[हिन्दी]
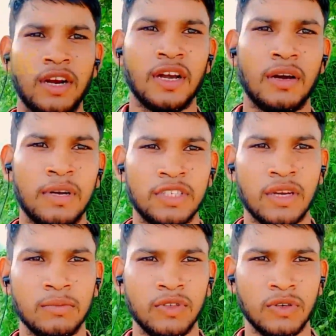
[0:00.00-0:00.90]
का वॉच
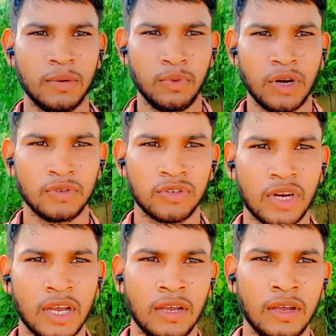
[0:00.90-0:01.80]
टाइम जो है पूरा हो
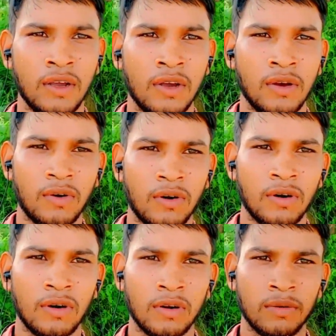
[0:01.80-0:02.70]
चुका है
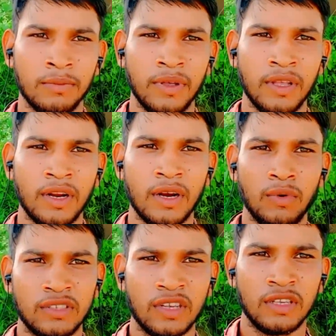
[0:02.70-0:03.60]
और मेरा गूगल
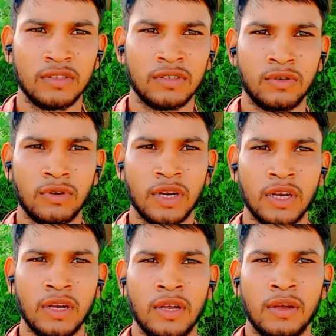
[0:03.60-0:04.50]
एडसेंस जो है
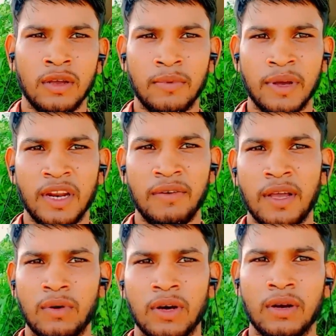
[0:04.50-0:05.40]
वेरीफाई
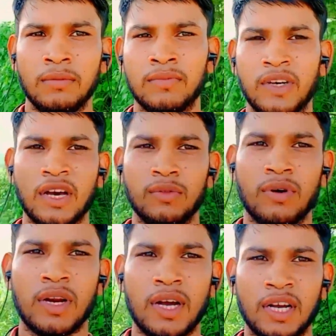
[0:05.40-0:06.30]
होकर डाक
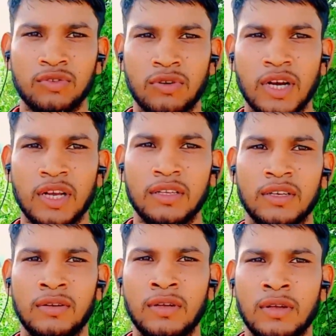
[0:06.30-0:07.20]
द्वारा आ चुका है
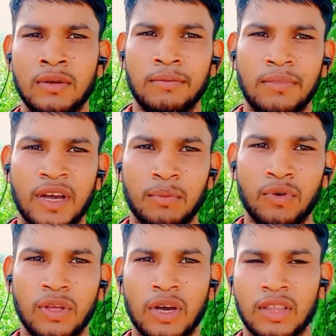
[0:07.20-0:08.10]
मैं आपको
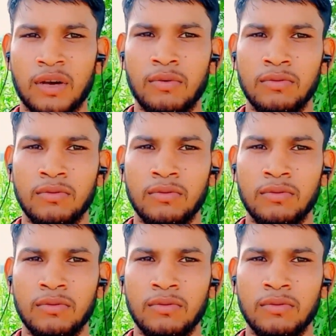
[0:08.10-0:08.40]
दिखाता हूँ